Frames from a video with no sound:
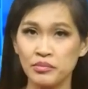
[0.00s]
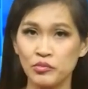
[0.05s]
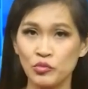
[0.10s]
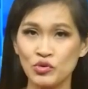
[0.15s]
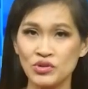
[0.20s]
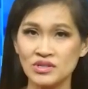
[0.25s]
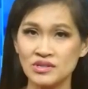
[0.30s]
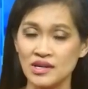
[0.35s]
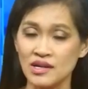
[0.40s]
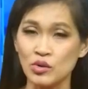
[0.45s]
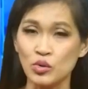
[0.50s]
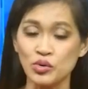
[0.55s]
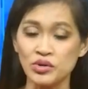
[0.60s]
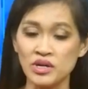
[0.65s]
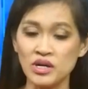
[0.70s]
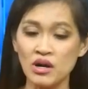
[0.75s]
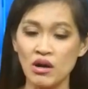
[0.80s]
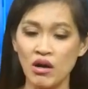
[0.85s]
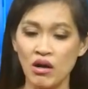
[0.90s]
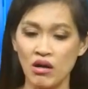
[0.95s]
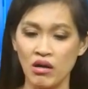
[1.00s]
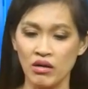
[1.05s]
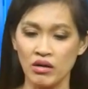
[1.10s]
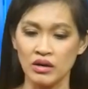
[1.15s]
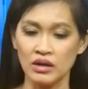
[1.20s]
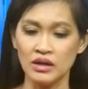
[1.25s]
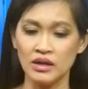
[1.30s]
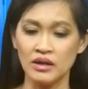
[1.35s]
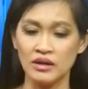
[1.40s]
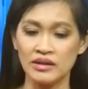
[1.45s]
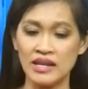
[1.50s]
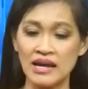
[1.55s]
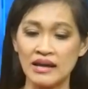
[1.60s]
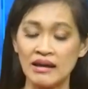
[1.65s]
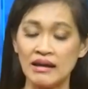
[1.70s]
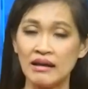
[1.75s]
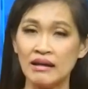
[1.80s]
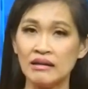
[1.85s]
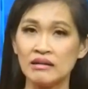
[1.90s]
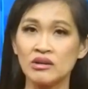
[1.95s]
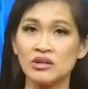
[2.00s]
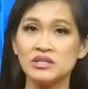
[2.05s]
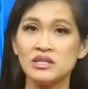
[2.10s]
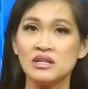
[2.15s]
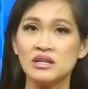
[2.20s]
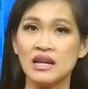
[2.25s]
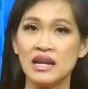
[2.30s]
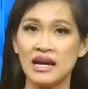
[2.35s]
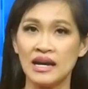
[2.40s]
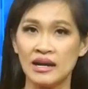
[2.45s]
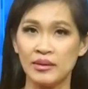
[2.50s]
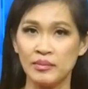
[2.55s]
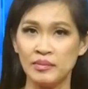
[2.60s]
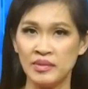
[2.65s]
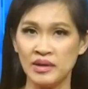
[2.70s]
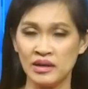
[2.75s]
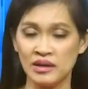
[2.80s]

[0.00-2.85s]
quân sĩ của nước họ đã coi như là